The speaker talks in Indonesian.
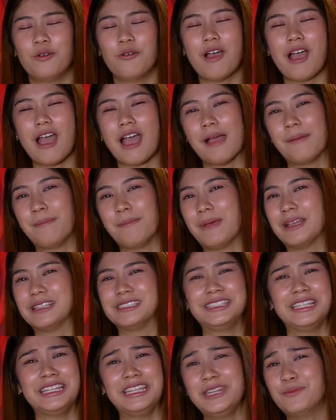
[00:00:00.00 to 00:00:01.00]
Wah,
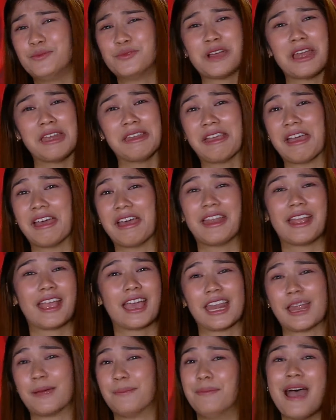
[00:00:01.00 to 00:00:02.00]
pasti ini bukan
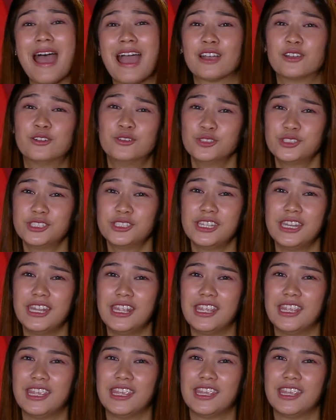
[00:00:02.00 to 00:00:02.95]
gara-gara bagus nih.